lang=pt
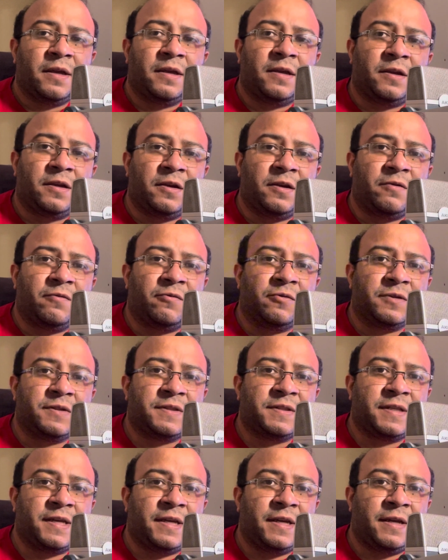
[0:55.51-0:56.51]
que
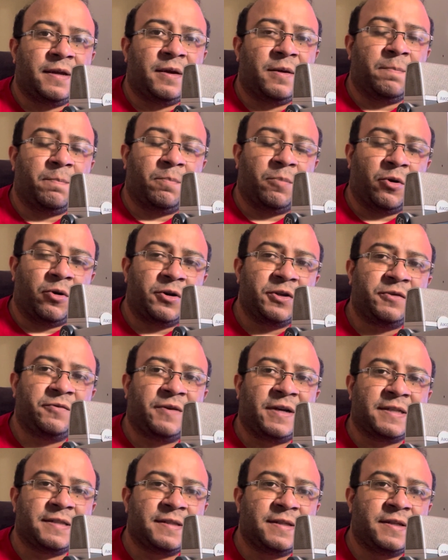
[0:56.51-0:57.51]
você pode
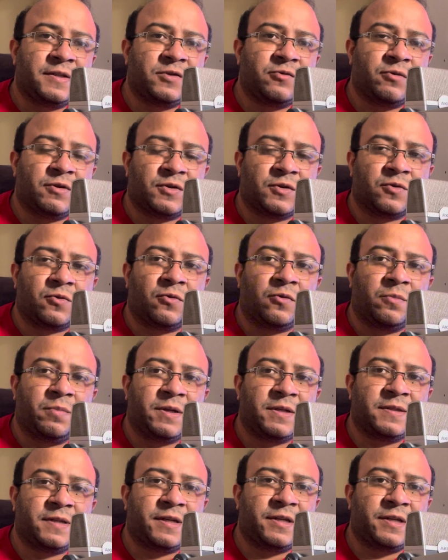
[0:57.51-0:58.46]
fazer suas compras